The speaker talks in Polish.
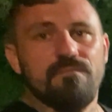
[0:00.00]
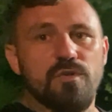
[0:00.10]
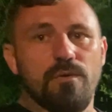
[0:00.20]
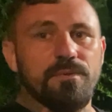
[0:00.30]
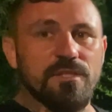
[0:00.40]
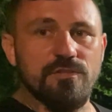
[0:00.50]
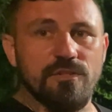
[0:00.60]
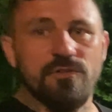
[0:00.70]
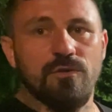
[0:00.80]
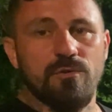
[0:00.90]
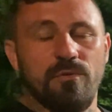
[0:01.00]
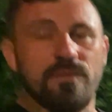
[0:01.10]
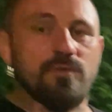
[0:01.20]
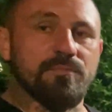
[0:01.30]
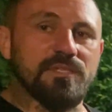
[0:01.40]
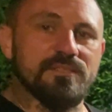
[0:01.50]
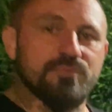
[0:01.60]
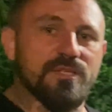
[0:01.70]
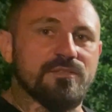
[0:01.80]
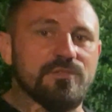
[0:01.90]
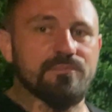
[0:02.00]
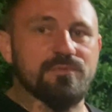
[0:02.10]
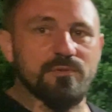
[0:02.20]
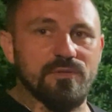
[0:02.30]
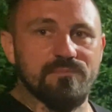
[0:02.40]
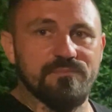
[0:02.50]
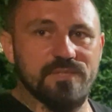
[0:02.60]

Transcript: nieopite dzieci chorują, nieopite sprzęty się psują.